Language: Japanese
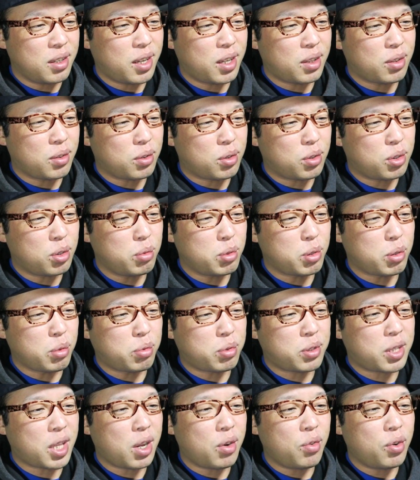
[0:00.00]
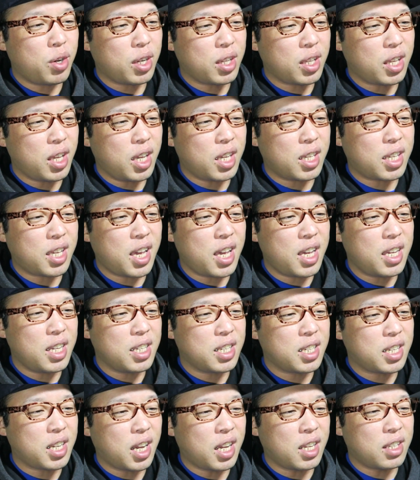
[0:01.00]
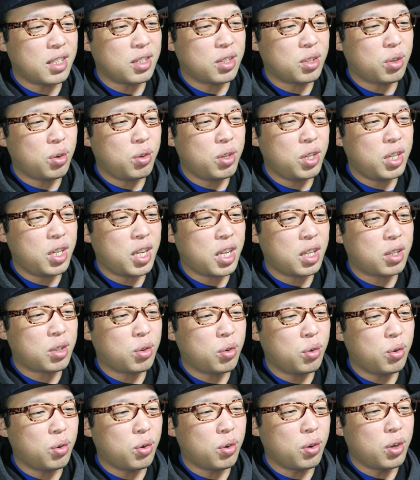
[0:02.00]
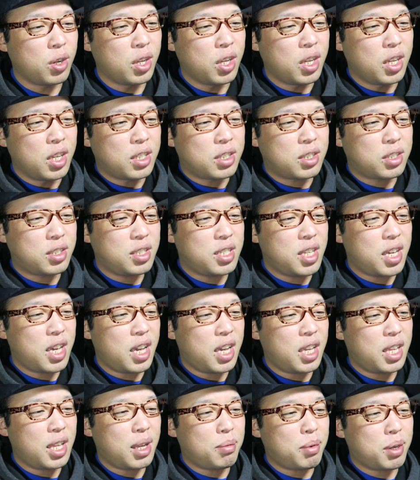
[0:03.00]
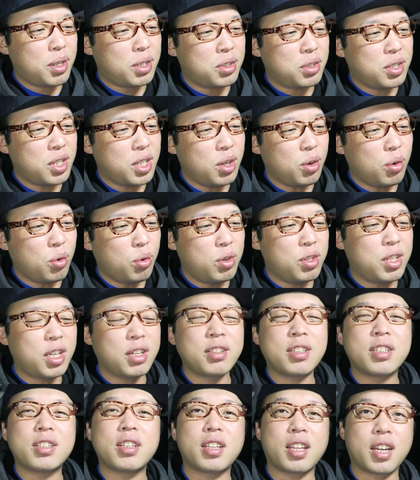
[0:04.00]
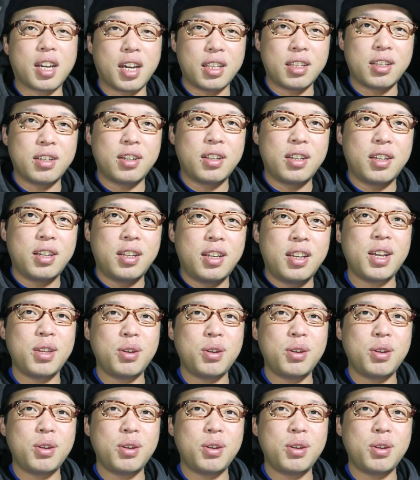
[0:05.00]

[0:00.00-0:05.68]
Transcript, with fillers: あの、そもそも蓋を開け、玄関、トイレと水平な場所に置いてくださいって書いてある。